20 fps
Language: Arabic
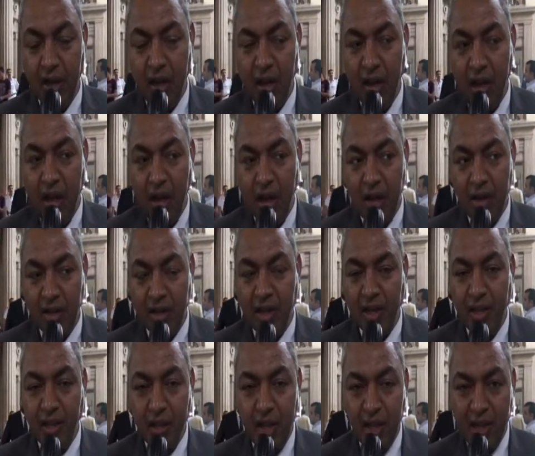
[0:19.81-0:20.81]
قاعه
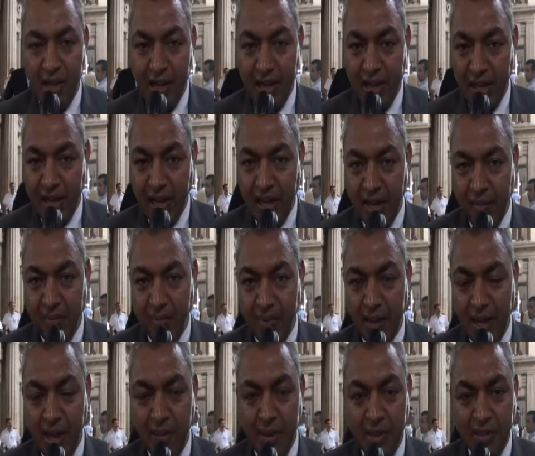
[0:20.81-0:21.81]
ضيقه للغايه
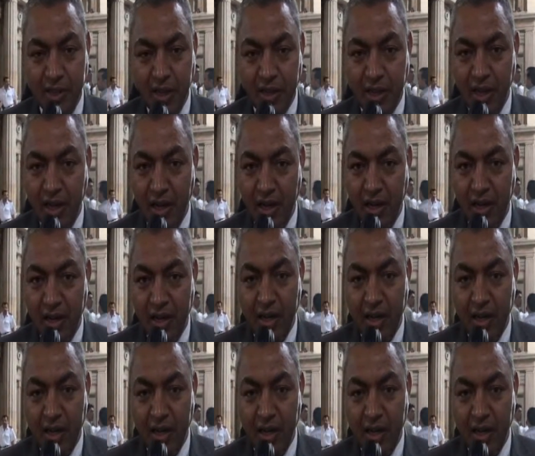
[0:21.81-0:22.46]
لم يستطع